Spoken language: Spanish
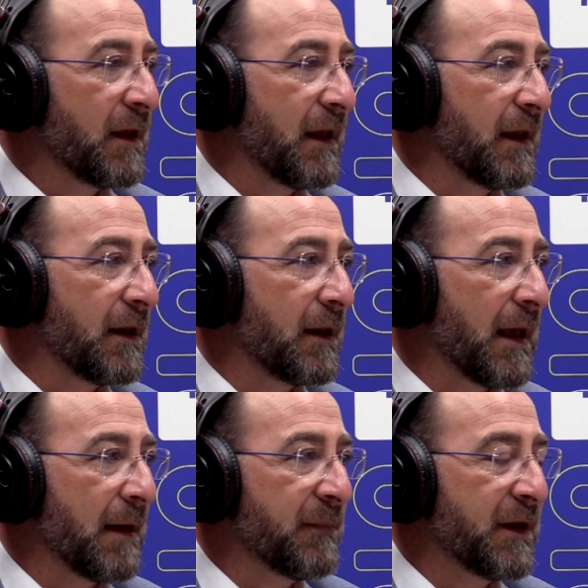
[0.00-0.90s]
Eh,
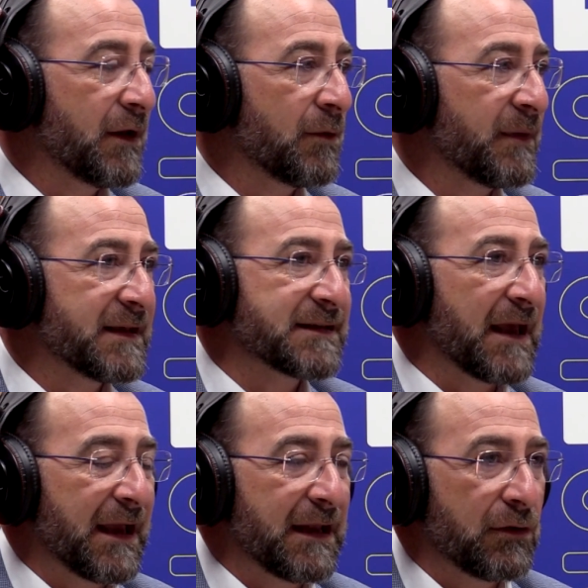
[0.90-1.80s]
a mí no me es
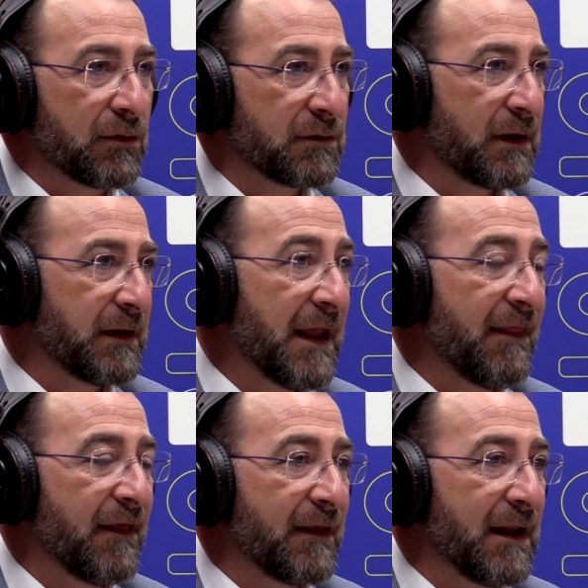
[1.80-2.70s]
ajeno eh,
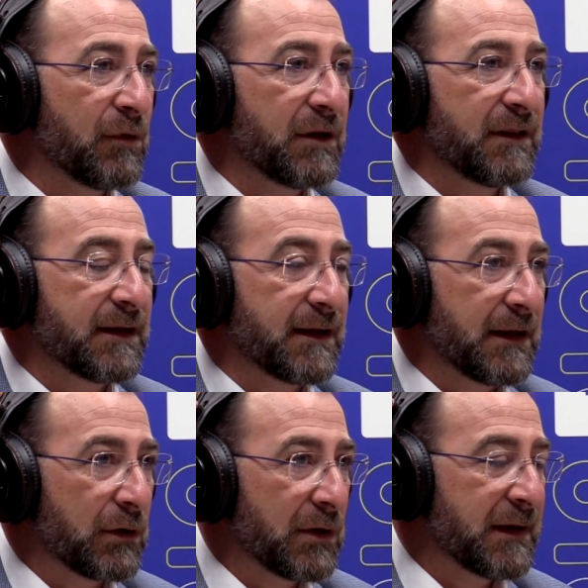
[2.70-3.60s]
nada de la política en
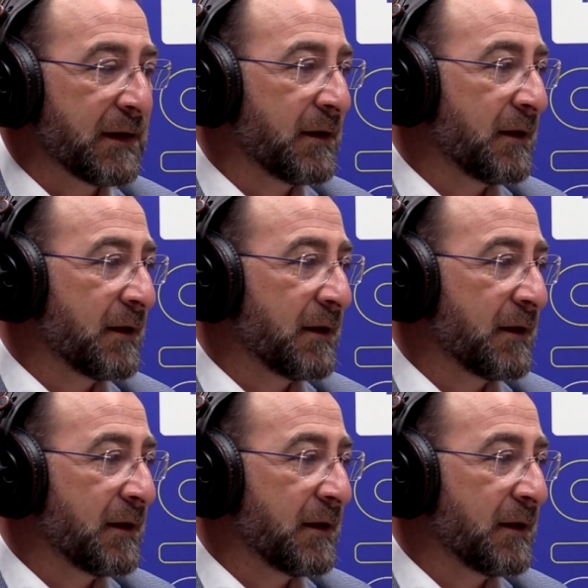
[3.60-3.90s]
la cual